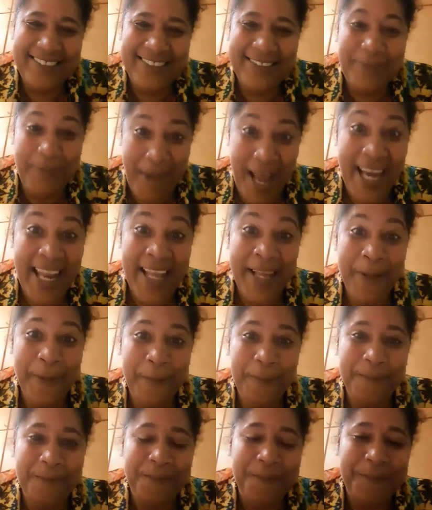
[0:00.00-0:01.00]
¿Vale?
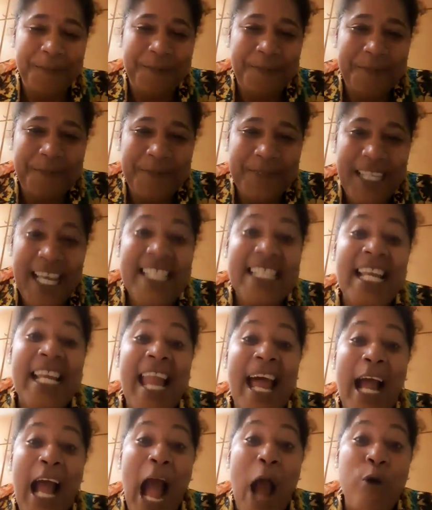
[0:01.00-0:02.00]
Esa es
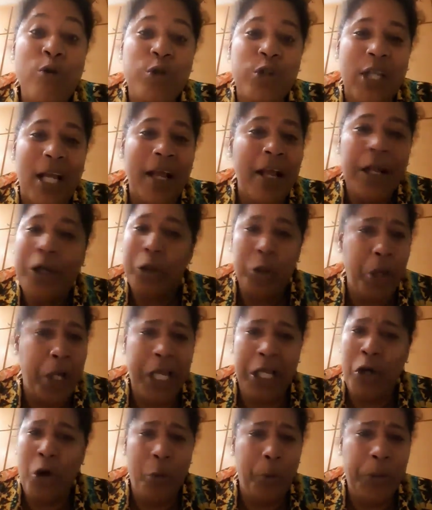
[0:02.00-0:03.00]
la causa. No es
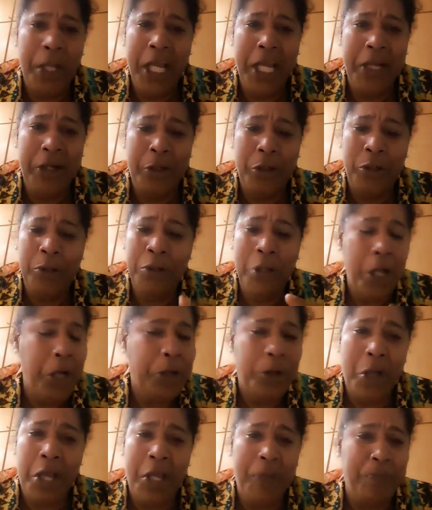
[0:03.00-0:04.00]
el gobierno,
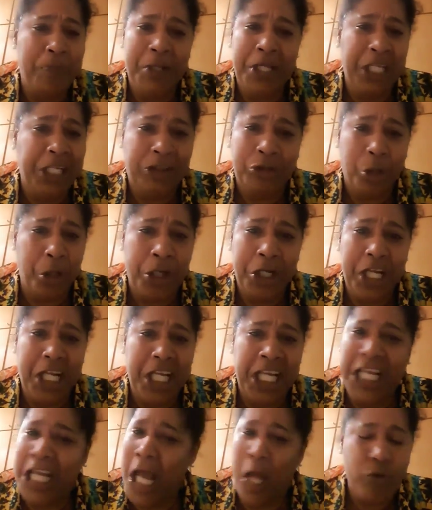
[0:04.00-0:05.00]
no es el ministro de
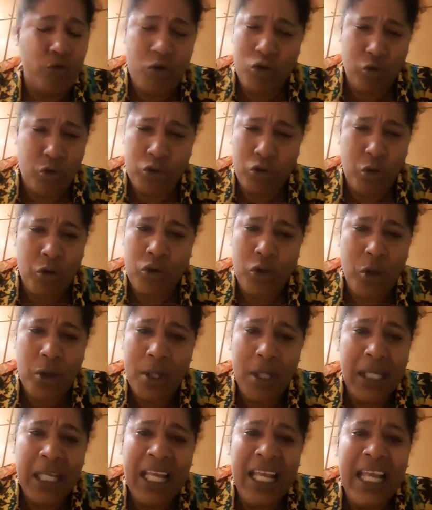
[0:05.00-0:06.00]
Energía.
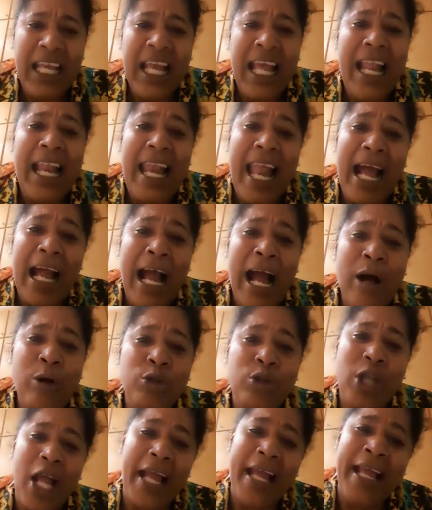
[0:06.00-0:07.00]
La
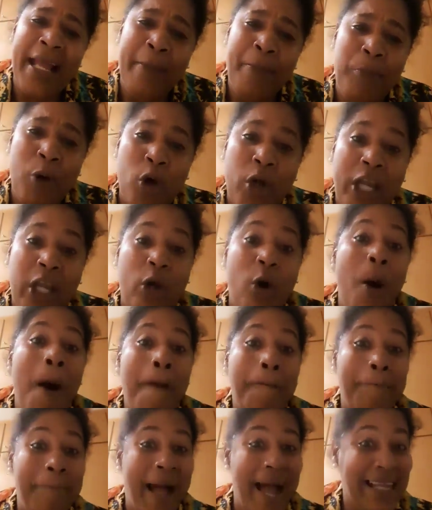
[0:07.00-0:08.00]
causa es el bloqueo.
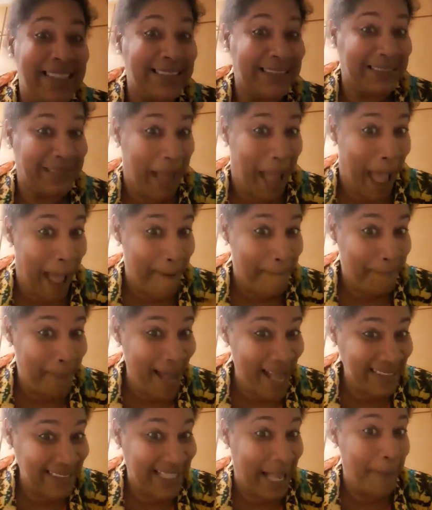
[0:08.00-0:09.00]
Más,
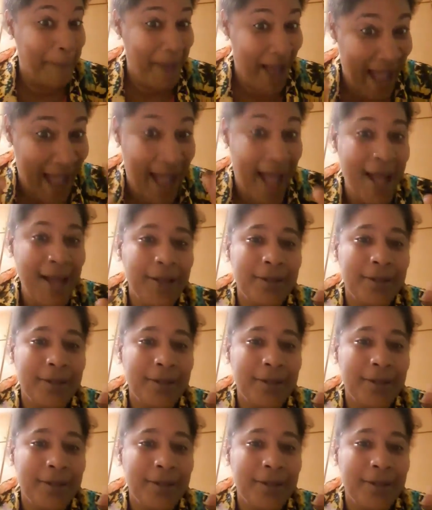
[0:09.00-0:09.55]
más a más,